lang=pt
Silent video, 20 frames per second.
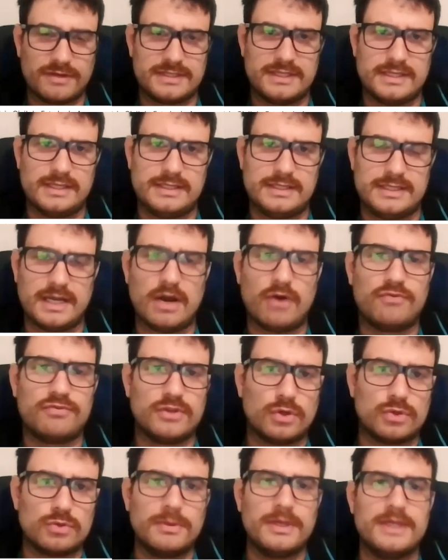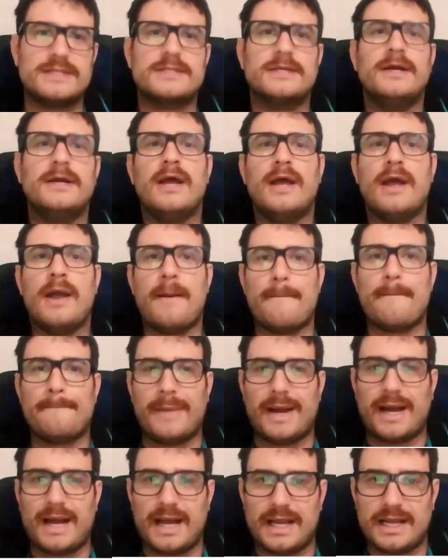se iniciar ao final do mês.
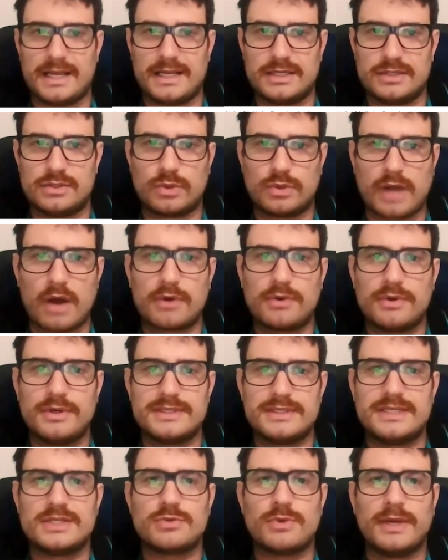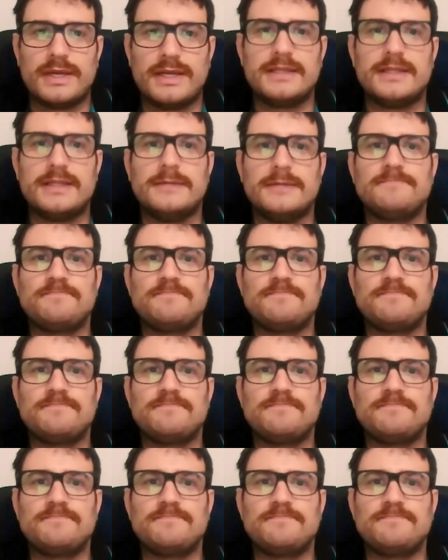Mas no carro que eu exerço ainda,